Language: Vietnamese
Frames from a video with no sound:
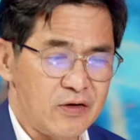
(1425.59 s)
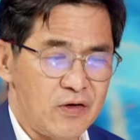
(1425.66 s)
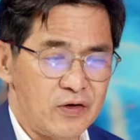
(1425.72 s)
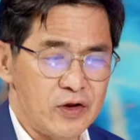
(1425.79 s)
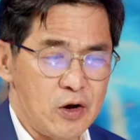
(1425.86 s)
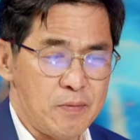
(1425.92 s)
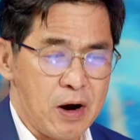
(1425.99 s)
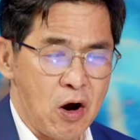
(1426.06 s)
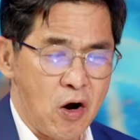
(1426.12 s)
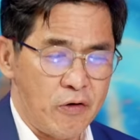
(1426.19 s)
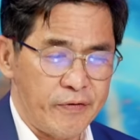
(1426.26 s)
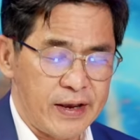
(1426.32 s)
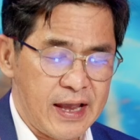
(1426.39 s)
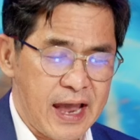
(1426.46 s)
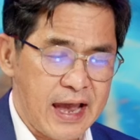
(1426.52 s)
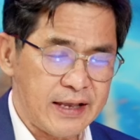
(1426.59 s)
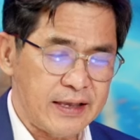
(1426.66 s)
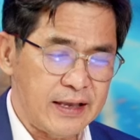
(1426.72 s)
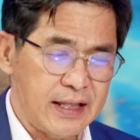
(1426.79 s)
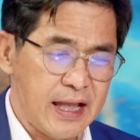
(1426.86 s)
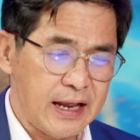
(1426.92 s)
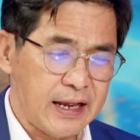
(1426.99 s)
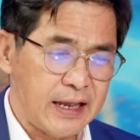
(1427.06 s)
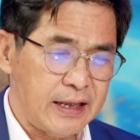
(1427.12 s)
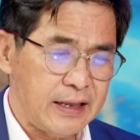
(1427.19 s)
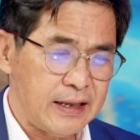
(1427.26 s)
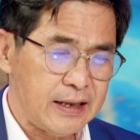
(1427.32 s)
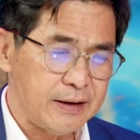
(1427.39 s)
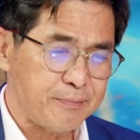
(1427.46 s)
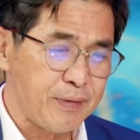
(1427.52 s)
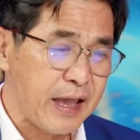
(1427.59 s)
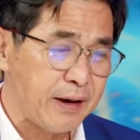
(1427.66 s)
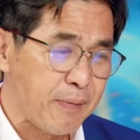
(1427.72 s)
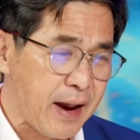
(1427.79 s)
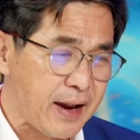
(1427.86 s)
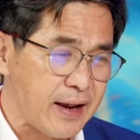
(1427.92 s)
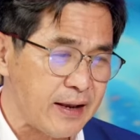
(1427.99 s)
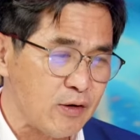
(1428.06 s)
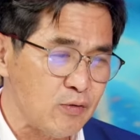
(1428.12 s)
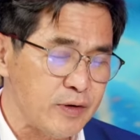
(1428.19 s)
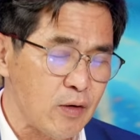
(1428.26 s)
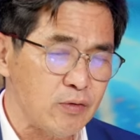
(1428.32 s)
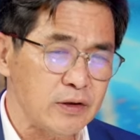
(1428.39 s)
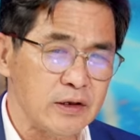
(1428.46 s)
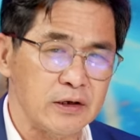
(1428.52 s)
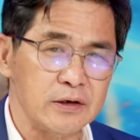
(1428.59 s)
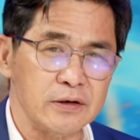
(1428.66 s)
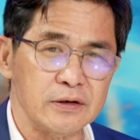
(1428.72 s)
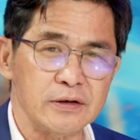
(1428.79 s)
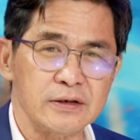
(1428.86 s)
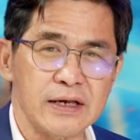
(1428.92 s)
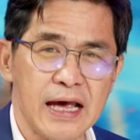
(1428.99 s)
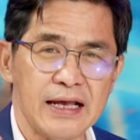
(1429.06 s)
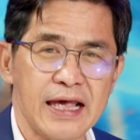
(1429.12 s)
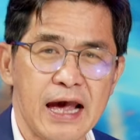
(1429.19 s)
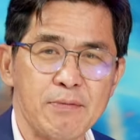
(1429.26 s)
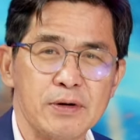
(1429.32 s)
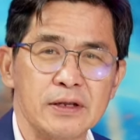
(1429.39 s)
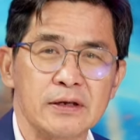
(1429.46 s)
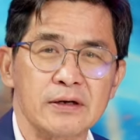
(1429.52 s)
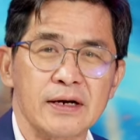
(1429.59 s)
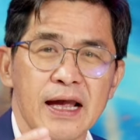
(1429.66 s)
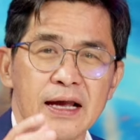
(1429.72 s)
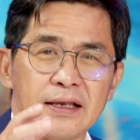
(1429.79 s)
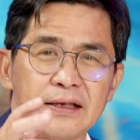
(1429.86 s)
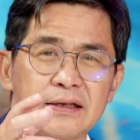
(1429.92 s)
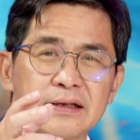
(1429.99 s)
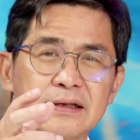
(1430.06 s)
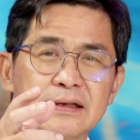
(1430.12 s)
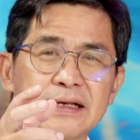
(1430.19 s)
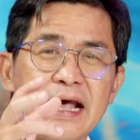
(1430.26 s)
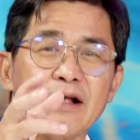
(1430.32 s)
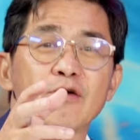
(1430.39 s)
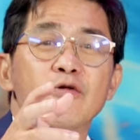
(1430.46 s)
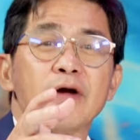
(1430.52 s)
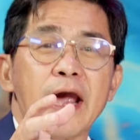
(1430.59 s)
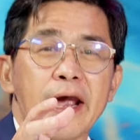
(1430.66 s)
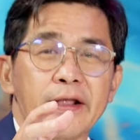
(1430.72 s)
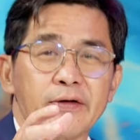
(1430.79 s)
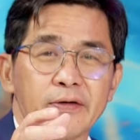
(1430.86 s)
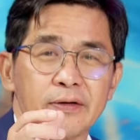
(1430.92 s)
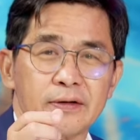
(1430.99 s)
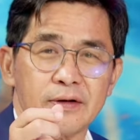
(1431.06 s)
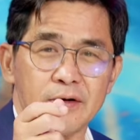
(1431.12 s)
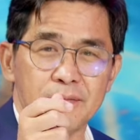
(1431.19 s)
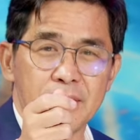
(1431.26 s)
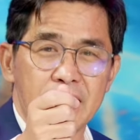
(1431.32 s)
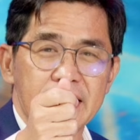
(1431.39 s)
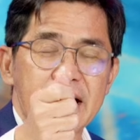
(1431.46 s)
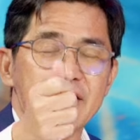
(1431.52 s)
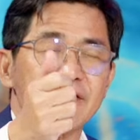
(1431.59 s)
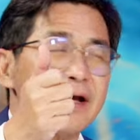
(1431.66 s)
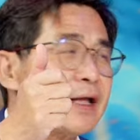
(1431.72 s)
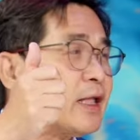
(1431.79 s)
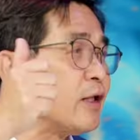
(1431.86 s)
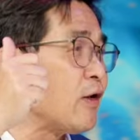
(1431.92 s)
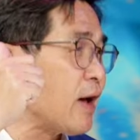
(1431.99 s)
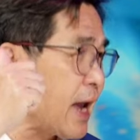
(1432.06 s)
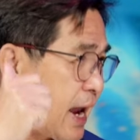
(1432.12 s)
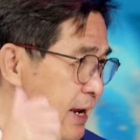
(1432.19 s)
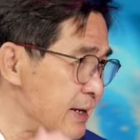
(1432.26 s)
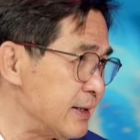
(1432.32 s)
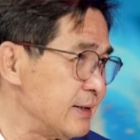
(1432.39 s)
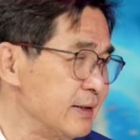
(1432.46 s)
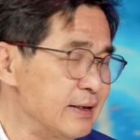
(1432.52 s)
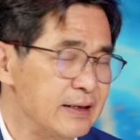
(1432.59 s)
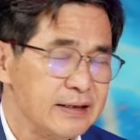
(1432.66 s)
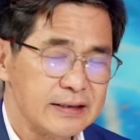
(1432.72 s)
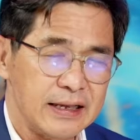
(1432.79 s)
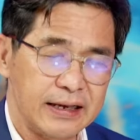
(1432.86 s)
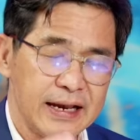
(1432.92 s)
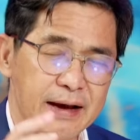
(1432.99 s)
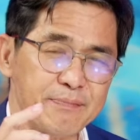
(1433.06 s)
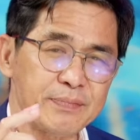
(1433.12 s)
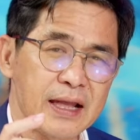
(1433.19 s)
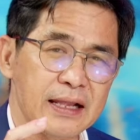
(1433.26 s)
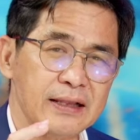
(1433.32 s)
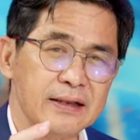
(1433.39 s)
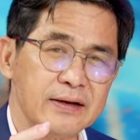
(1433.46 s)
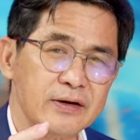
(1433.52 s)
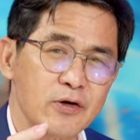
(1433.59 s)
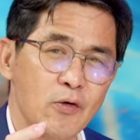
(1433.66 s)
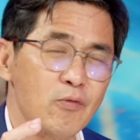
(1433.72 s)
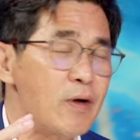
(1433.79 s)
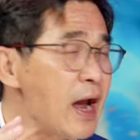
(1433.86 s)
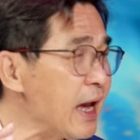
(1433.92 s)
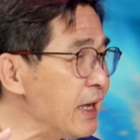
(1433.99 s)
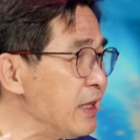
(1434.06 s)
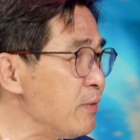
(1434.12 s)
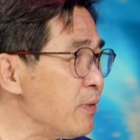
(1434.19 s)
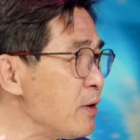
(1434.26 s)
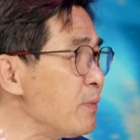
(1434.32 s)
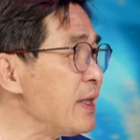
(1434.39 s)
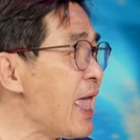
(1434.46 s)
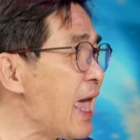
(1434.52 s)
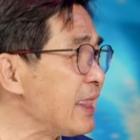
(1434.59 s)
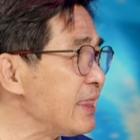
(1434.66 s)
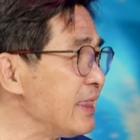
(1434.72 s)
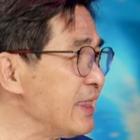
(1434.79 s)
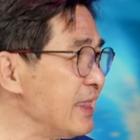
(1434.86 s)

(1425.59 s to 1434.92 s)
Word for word: còn nếu mà họ quay hát với lại cái playback á, cũng giống như khán giả bình thường hát karaoke thôi họ yeah. Dạ. mở karaoke là họ hát đúng rồi thì cái âm thanh nó cũng hay nhưng mà nó bị đét yeah